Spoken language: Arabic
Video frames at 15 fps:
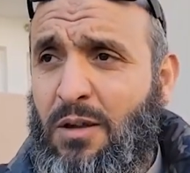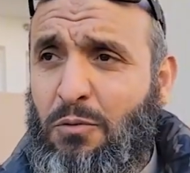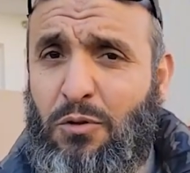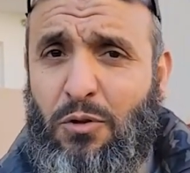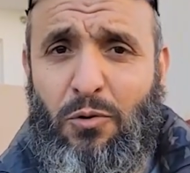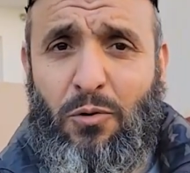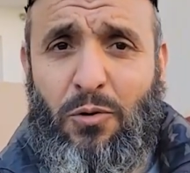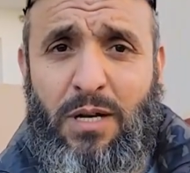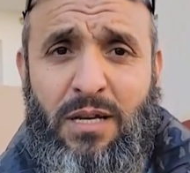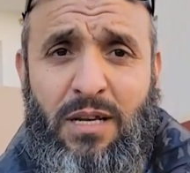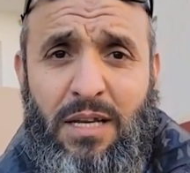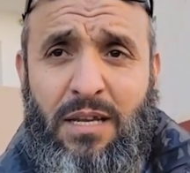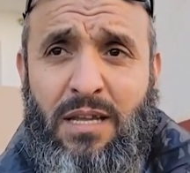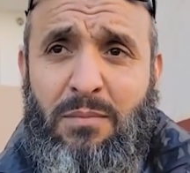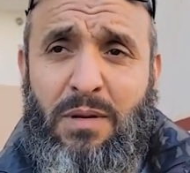ونروحوا
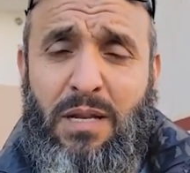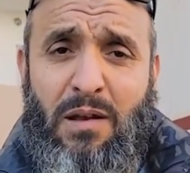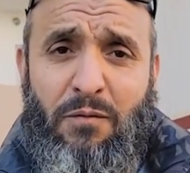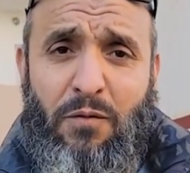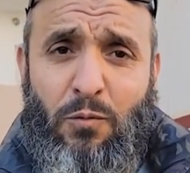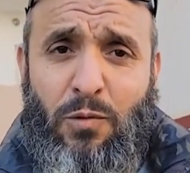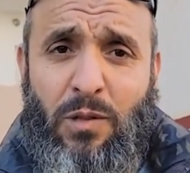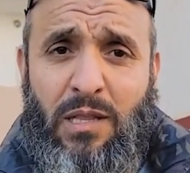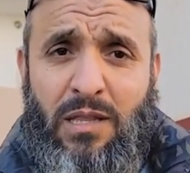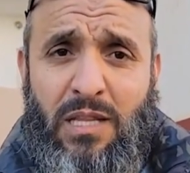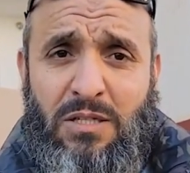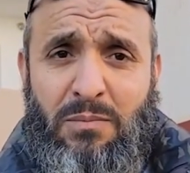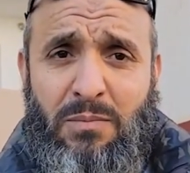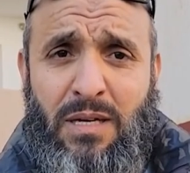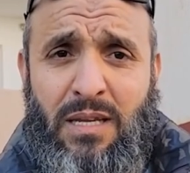رانا حنايا من
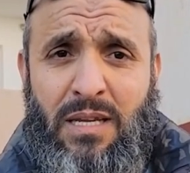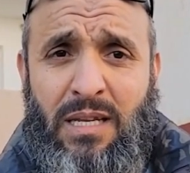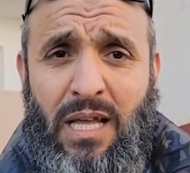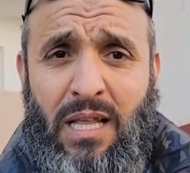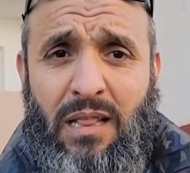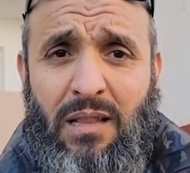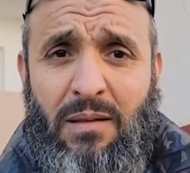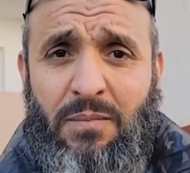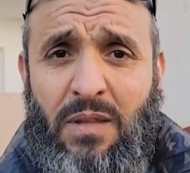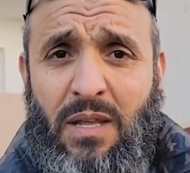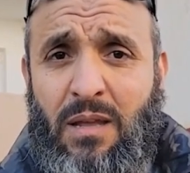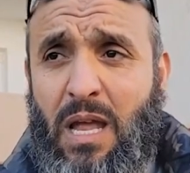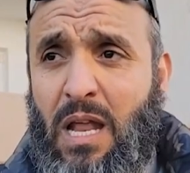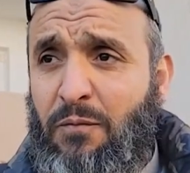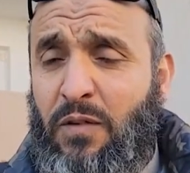2013 ماركين عاد
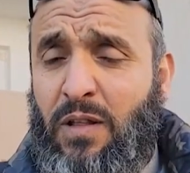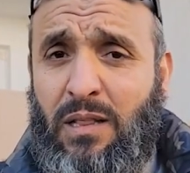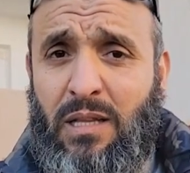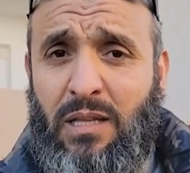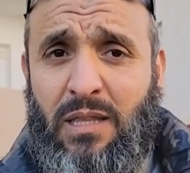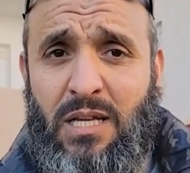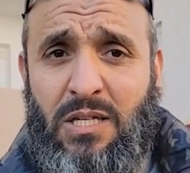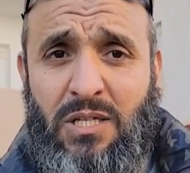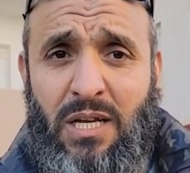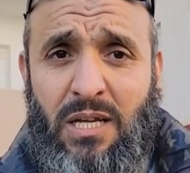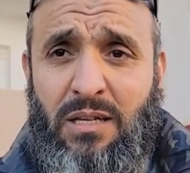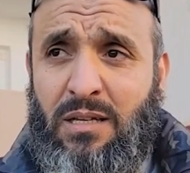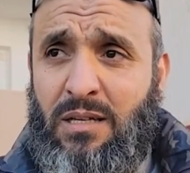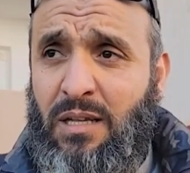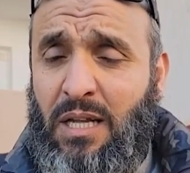2013
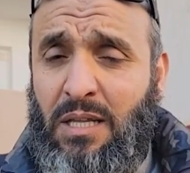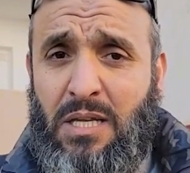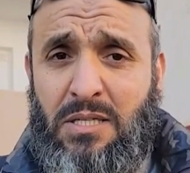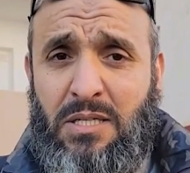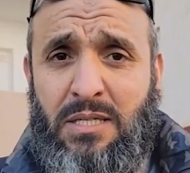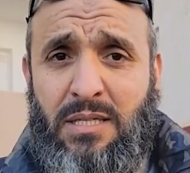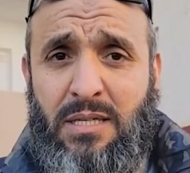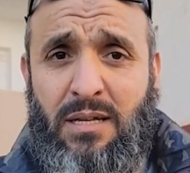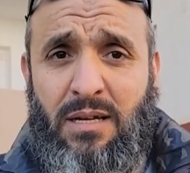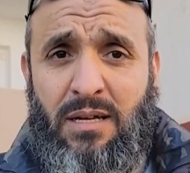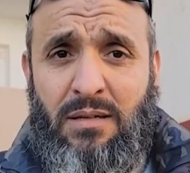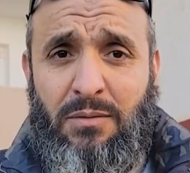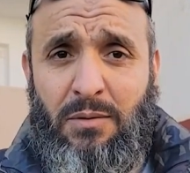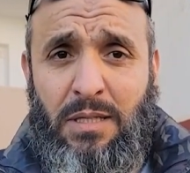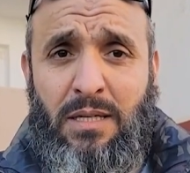يعني 11
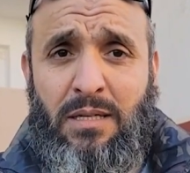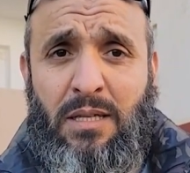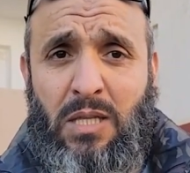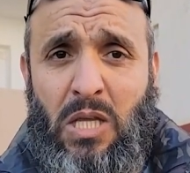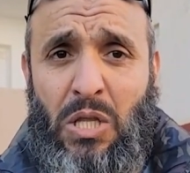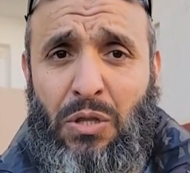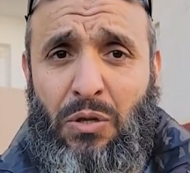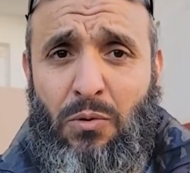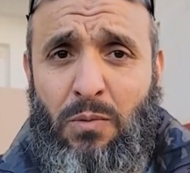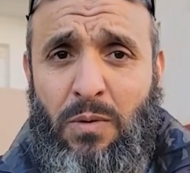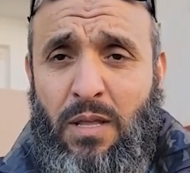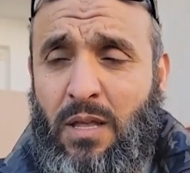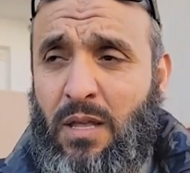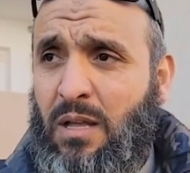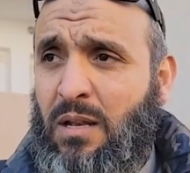سنه وحنا ننتظر نهضروا
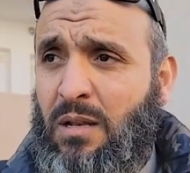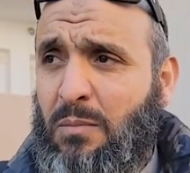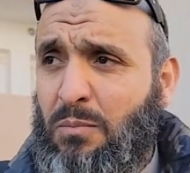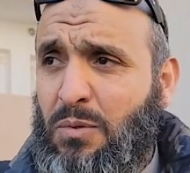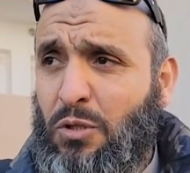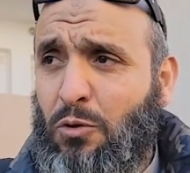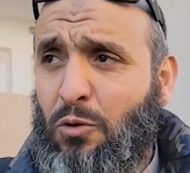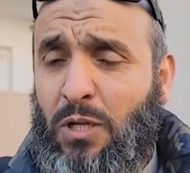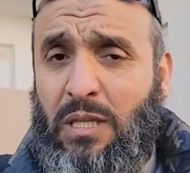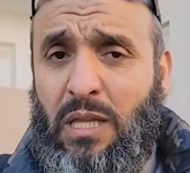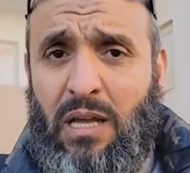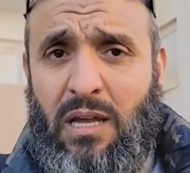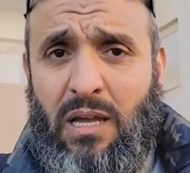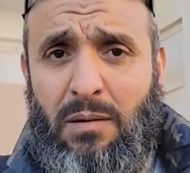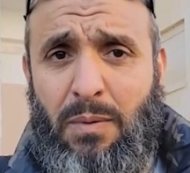المشروع
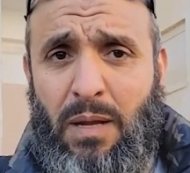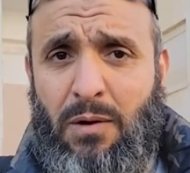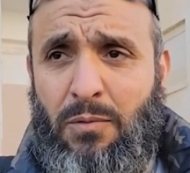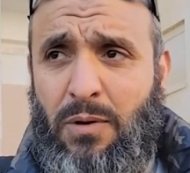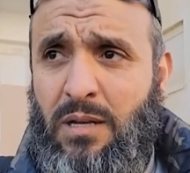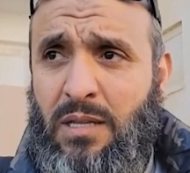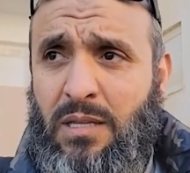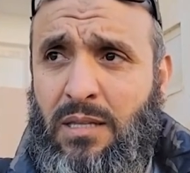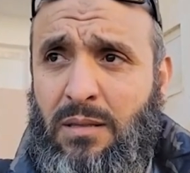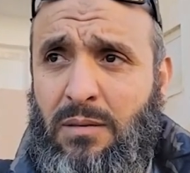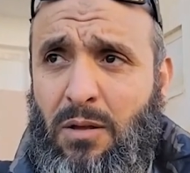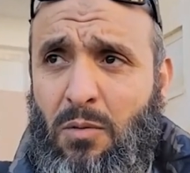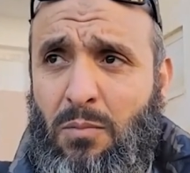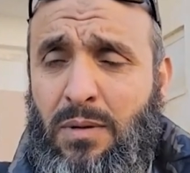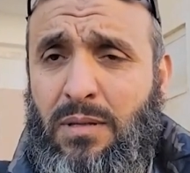تاخر بحوالي
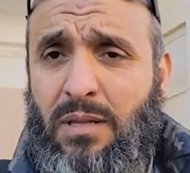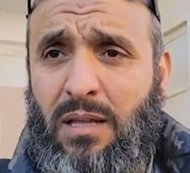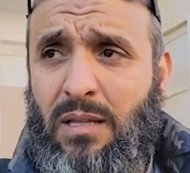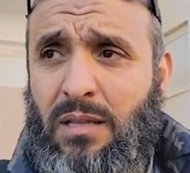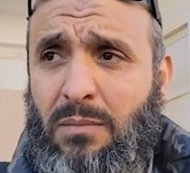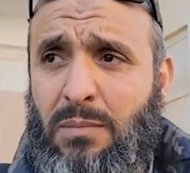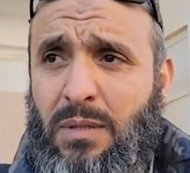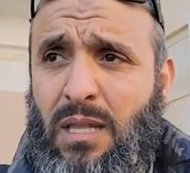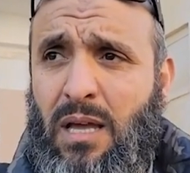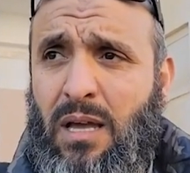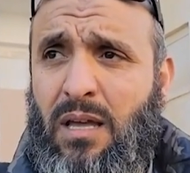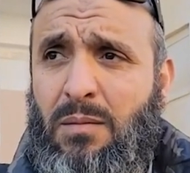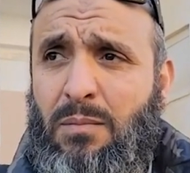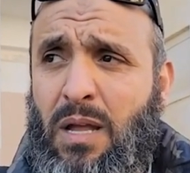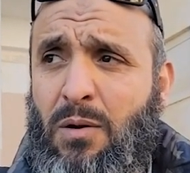او
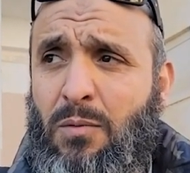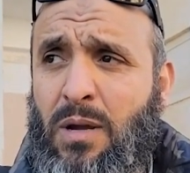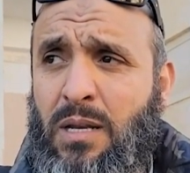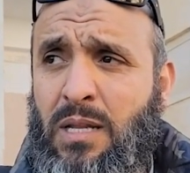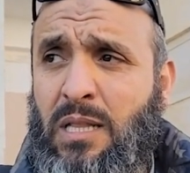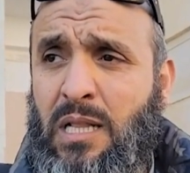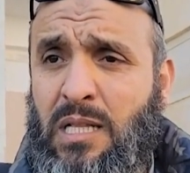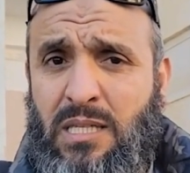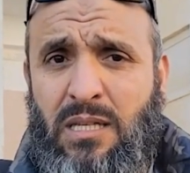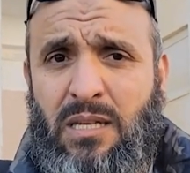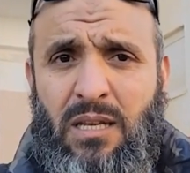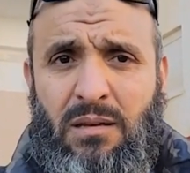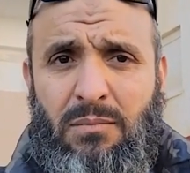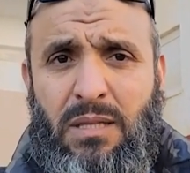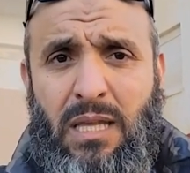متاخر بحوالي ثلاث
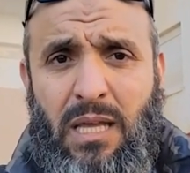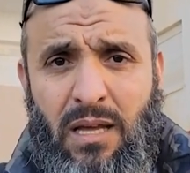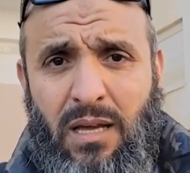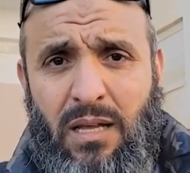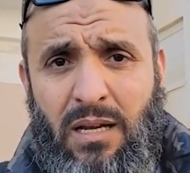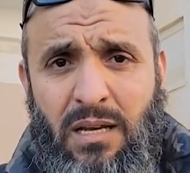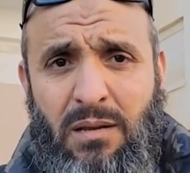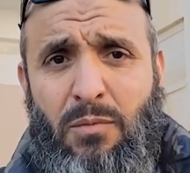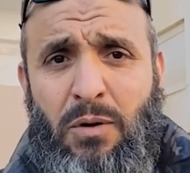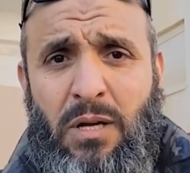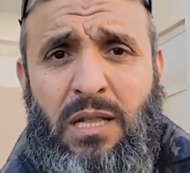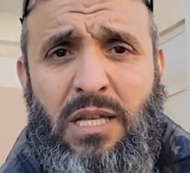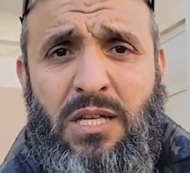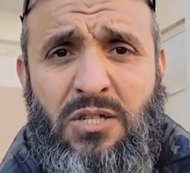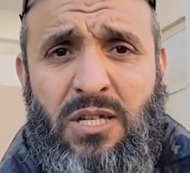سنين متاخر على
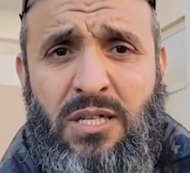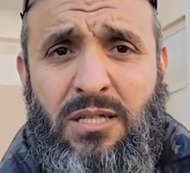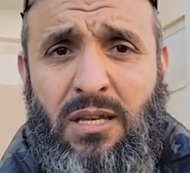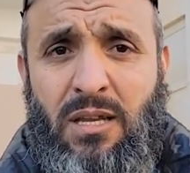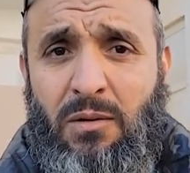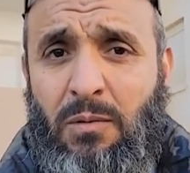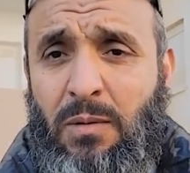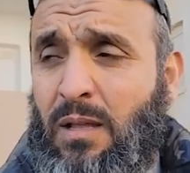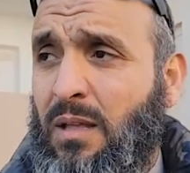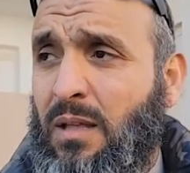موعد الانجاز تاعو